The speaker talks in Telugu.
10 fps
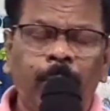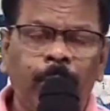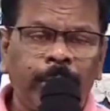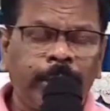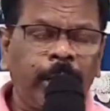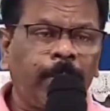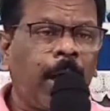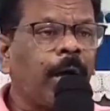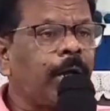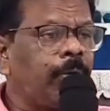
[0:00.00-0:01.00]
మూడాధ్యాయం
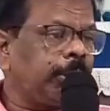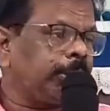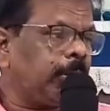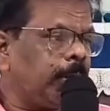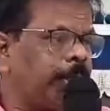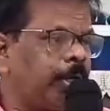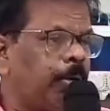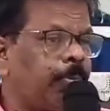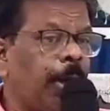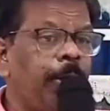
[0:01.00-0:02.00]
ఆఖరి వచ్చిన
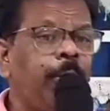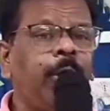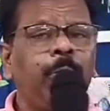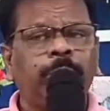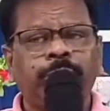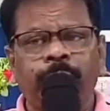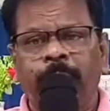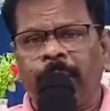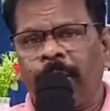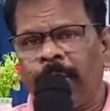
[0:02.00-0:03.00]
అంటాడు పైనుండి వచ్చు
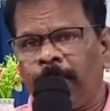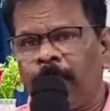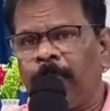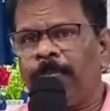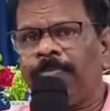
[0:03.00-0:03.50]
జ్ఞానము